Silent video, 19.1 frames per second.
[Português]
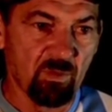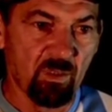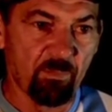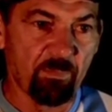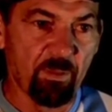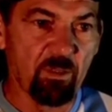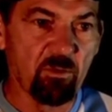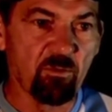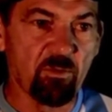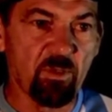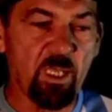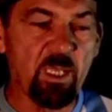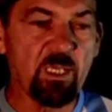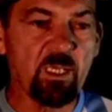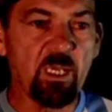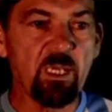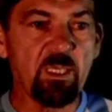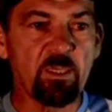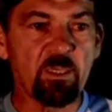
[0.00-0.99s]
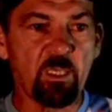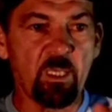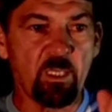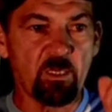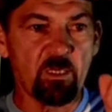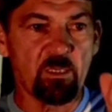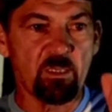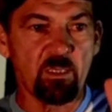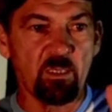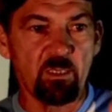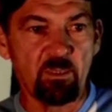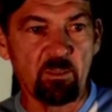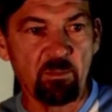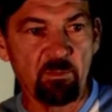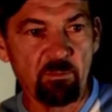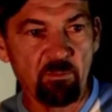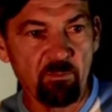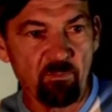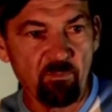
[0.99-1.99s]
Rapaz, não tem quem entenda isso
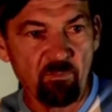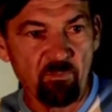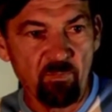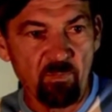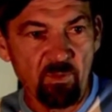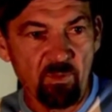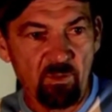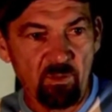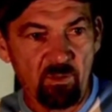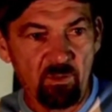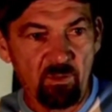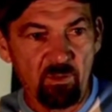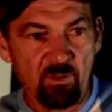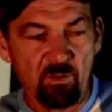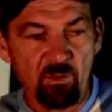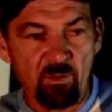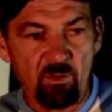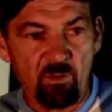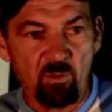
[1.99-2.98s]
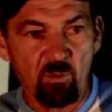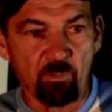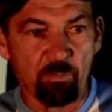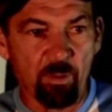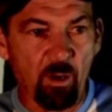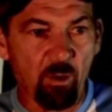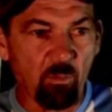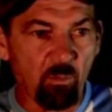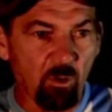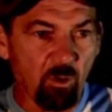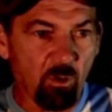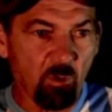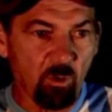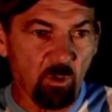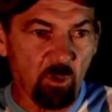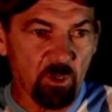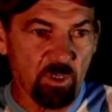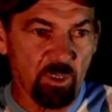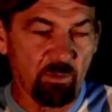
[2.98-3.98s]
aí. O pau
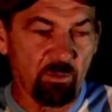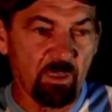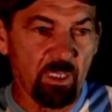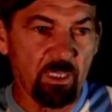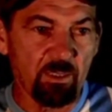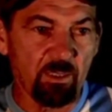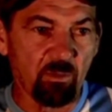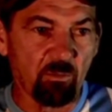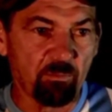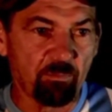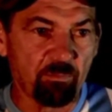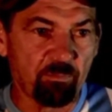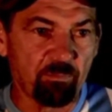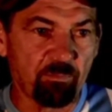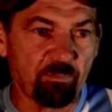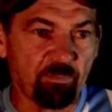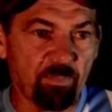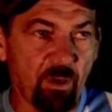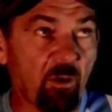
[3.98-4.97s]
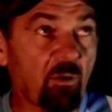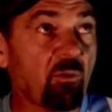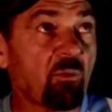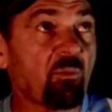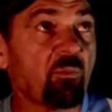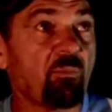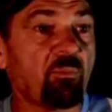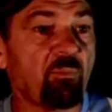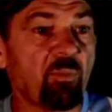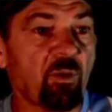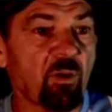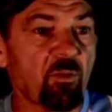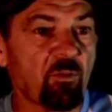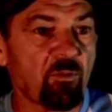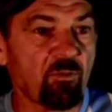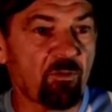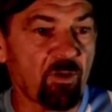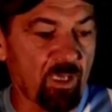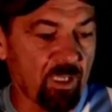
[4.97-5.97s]
mocó chamado é um pau é
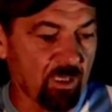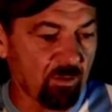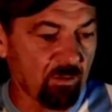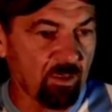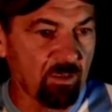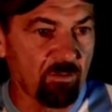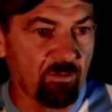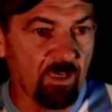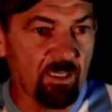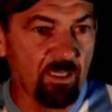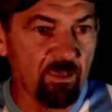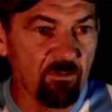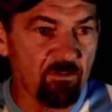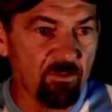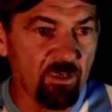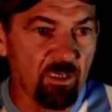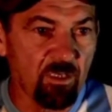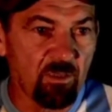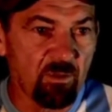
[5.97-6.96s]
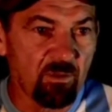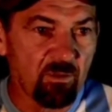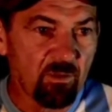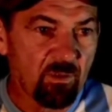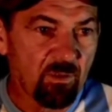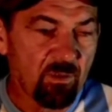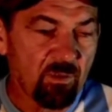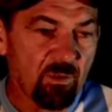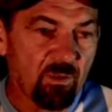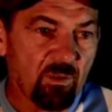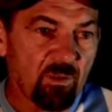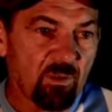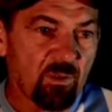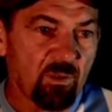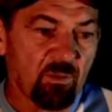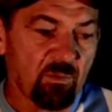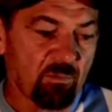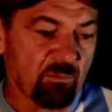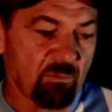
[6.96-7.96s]
de verão a inverno é verde.
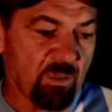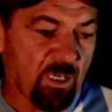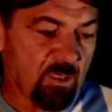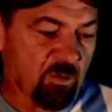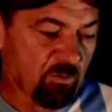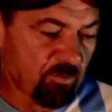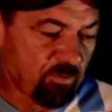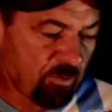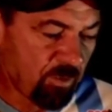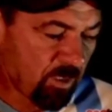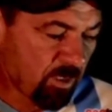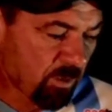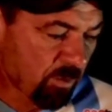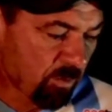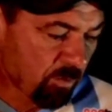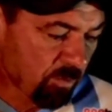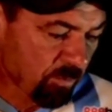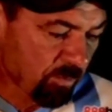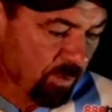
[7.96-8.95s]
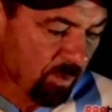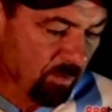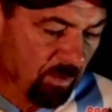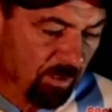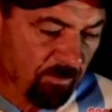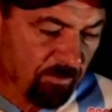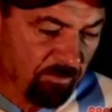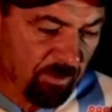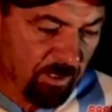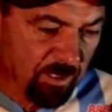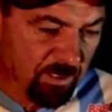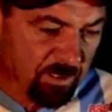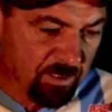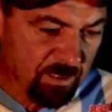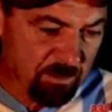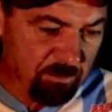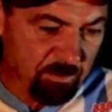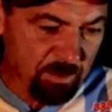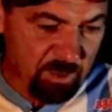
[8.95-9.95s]
Mas não fica, não tem uma fezes
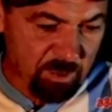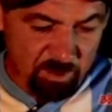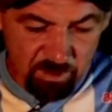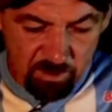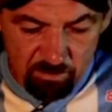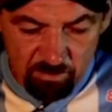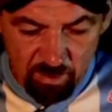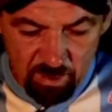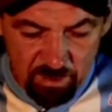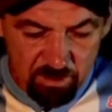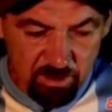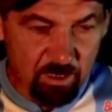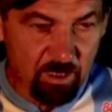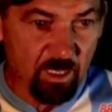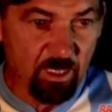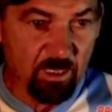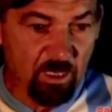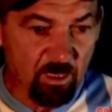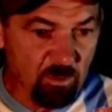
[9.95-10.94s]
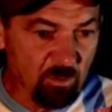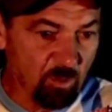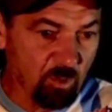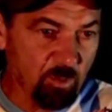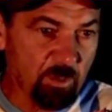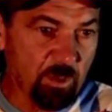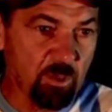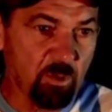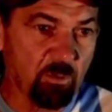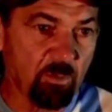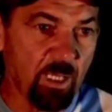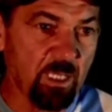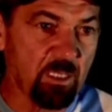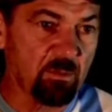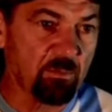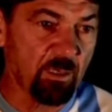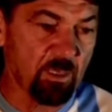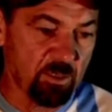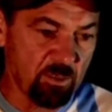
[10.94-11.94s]
de bicho debaixo de nada, que os bichos não mais
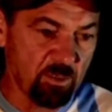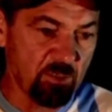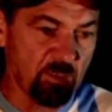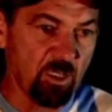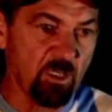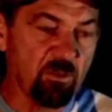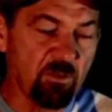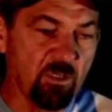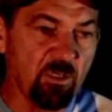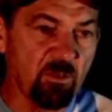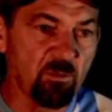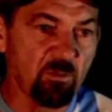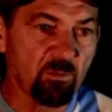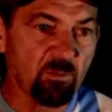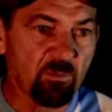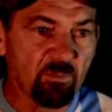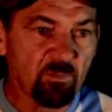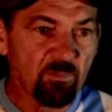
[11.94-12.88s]
debaixo de jeito nenhum.